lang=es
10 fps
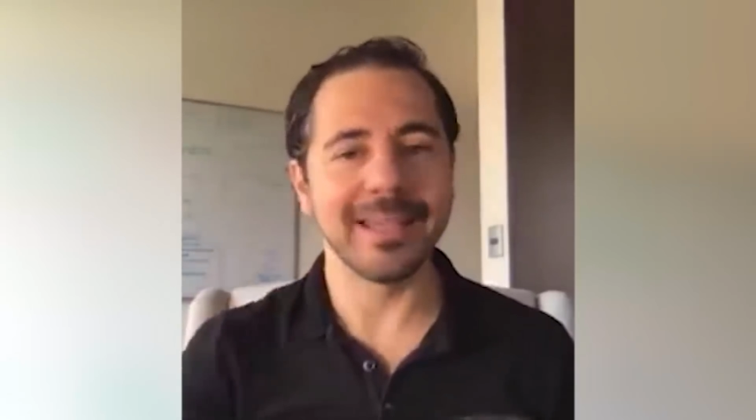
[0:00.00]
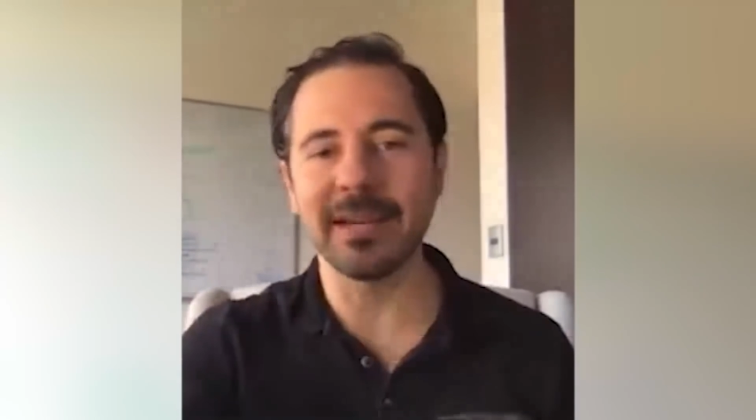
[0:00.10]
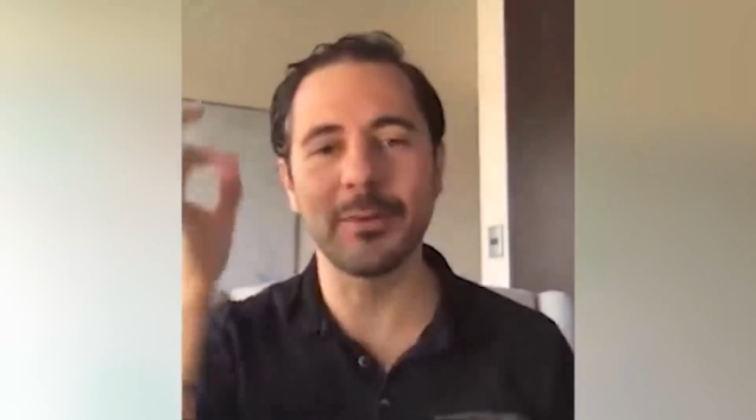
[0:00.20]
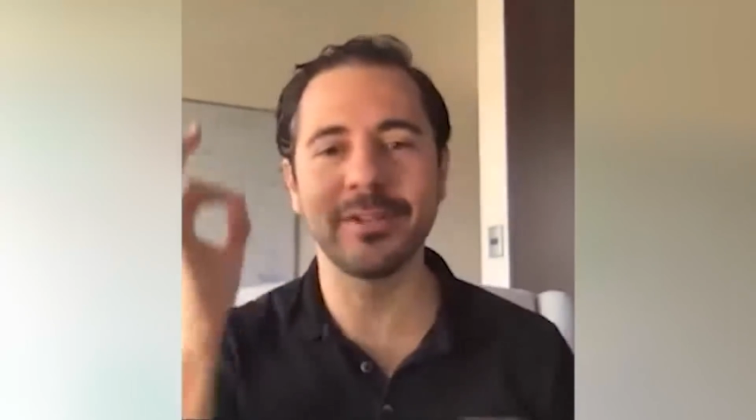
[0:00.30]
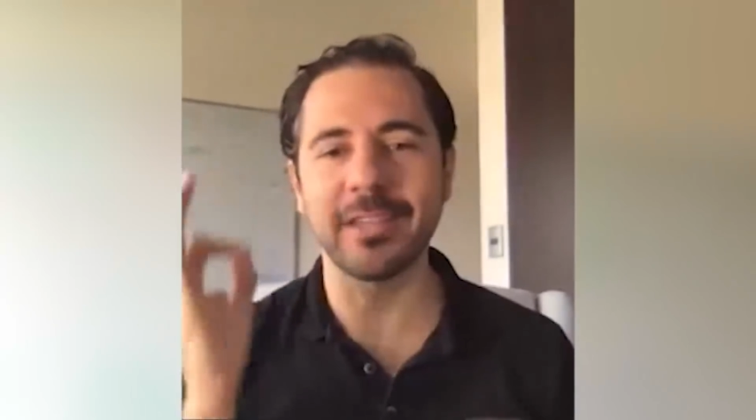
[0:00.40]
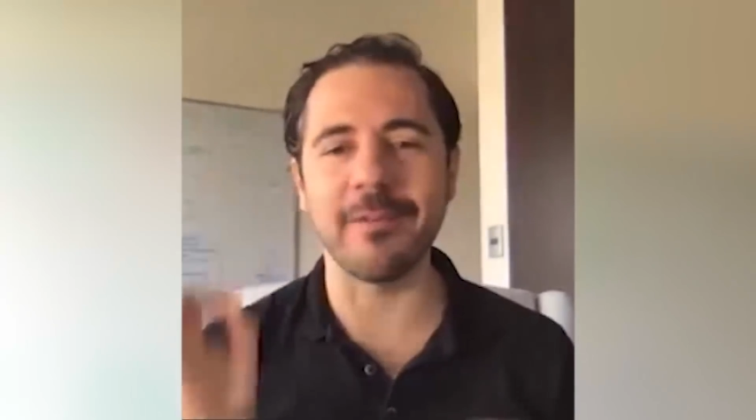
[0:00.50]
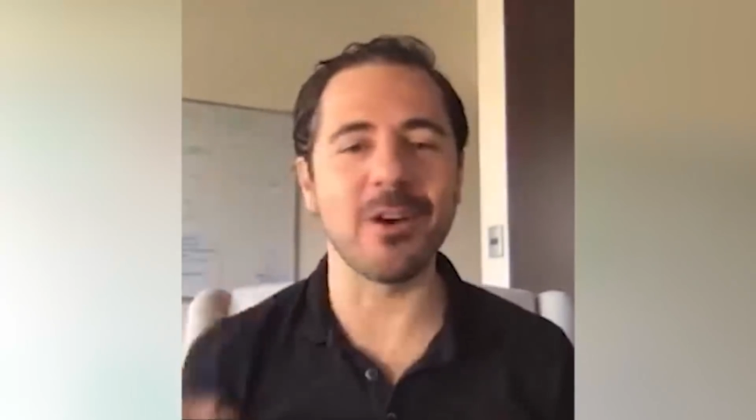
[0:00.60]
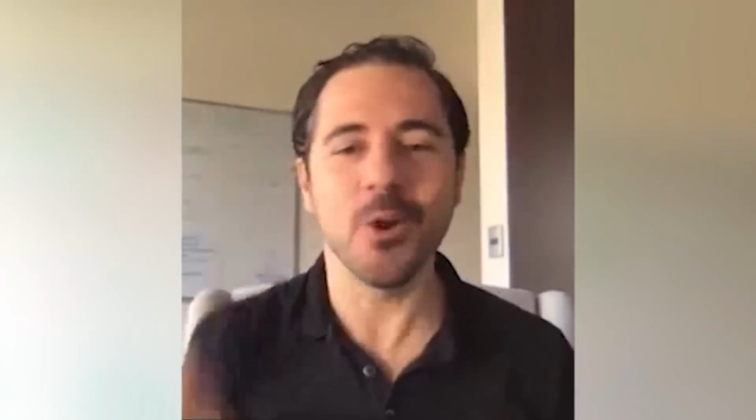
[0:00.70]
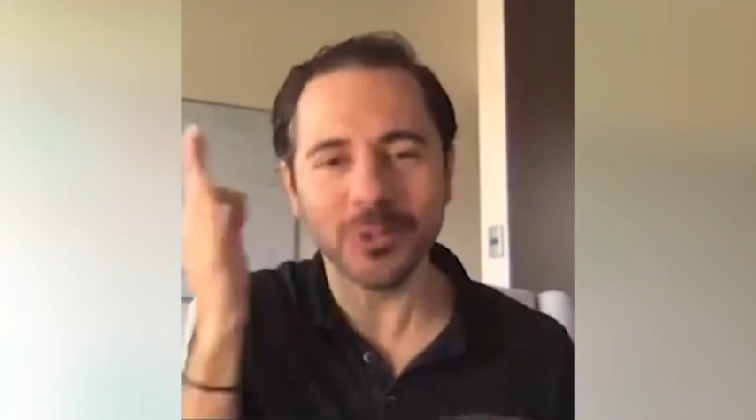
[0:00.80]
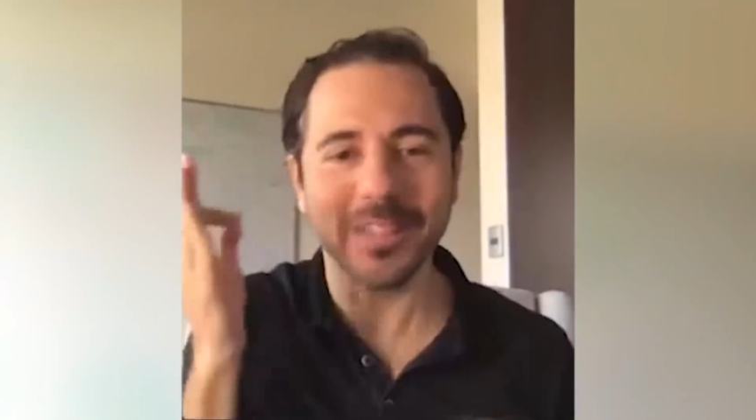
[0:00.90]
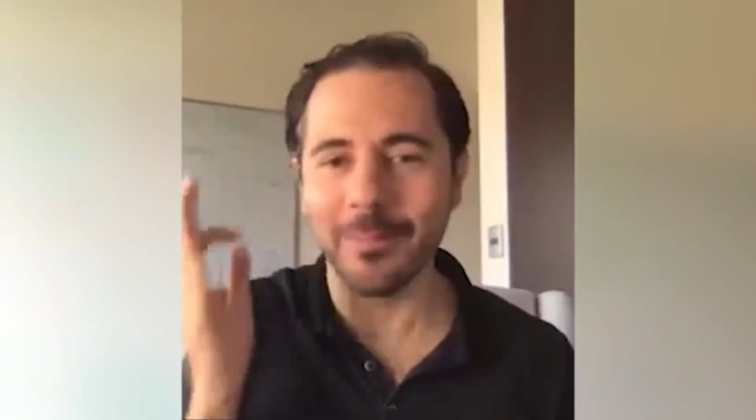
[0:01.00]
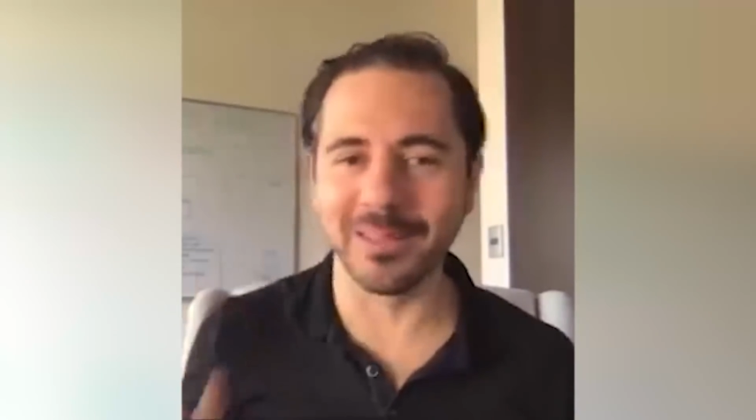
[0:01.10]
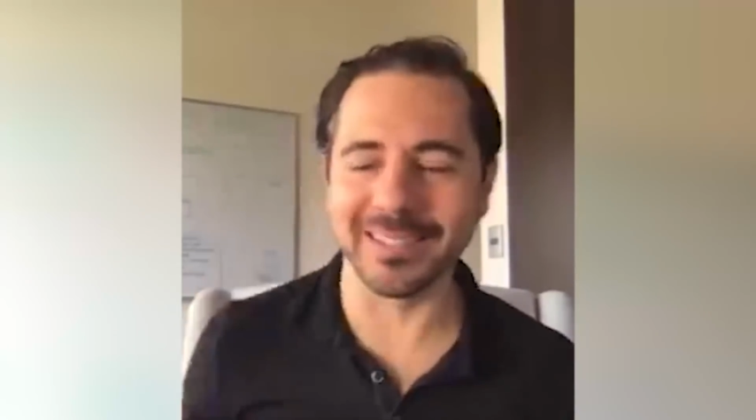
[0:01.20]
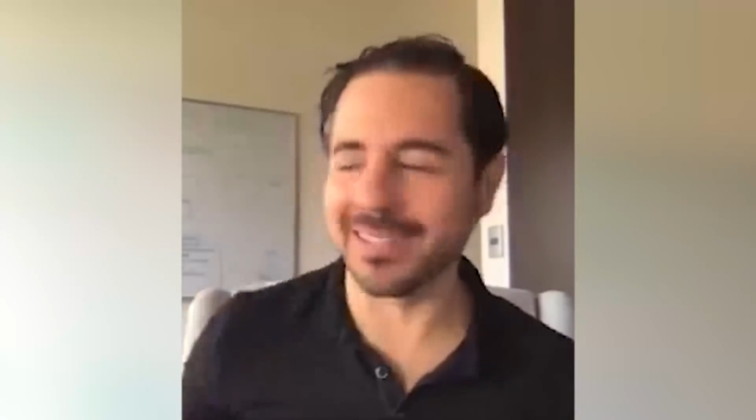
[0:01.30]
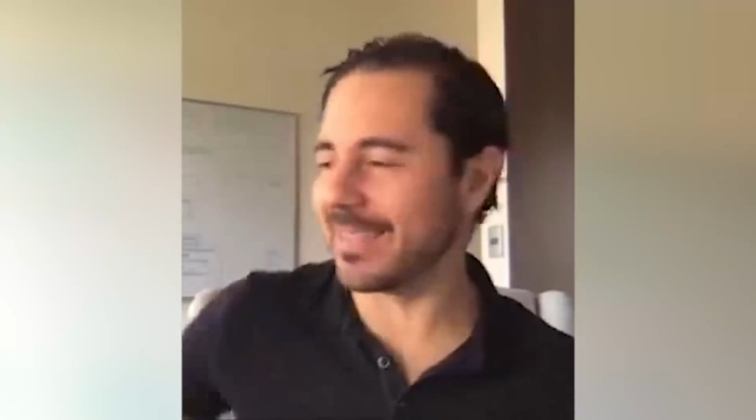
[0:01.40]
esta persona estaba
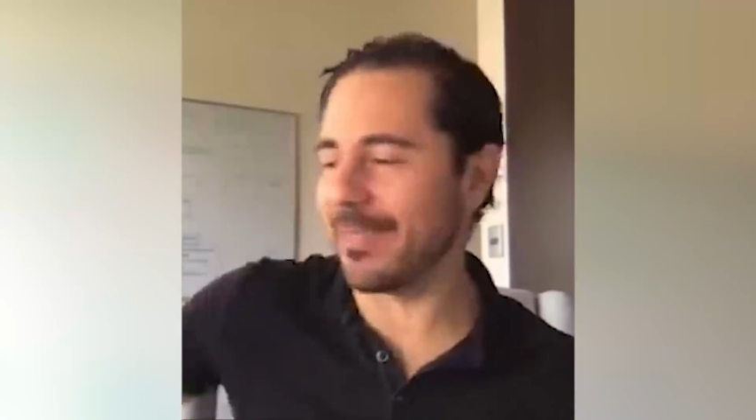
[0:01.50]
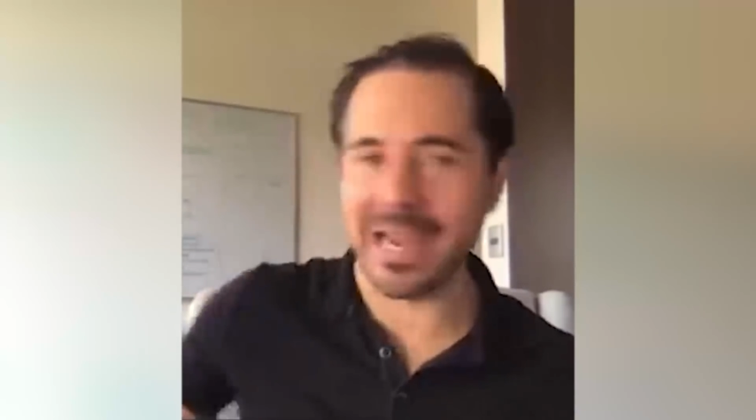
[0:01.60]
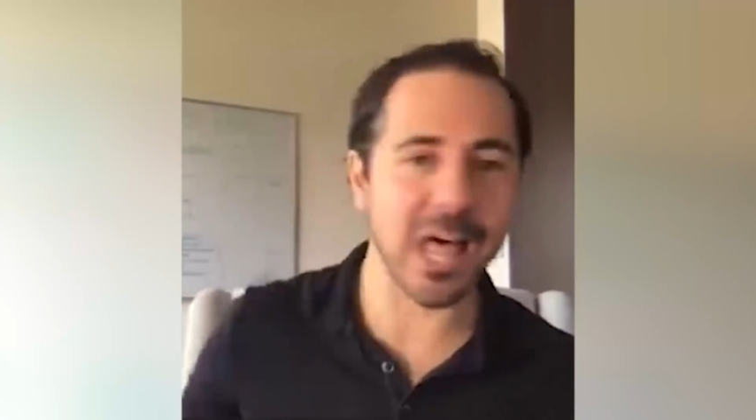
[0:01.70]
justamente sentada al